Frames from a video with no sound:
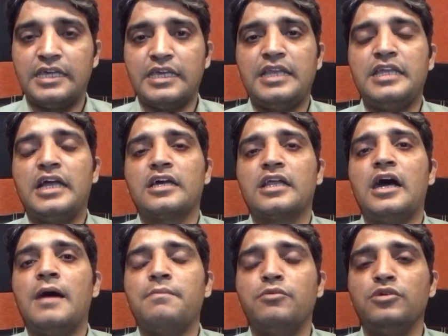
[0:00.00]
यानी अगर
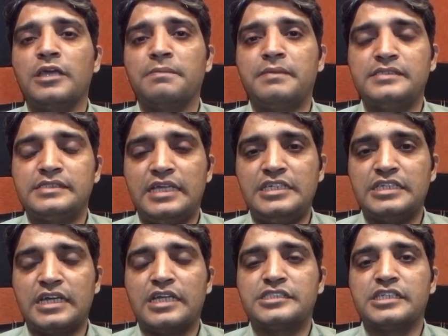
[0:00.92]
आप उनके पास नहीं
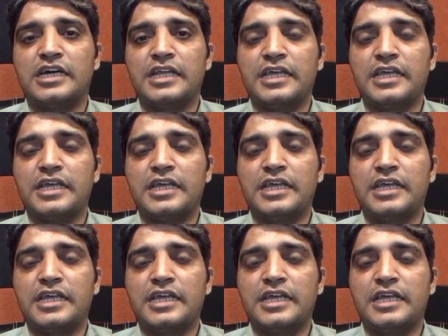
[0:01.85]
जाना चाह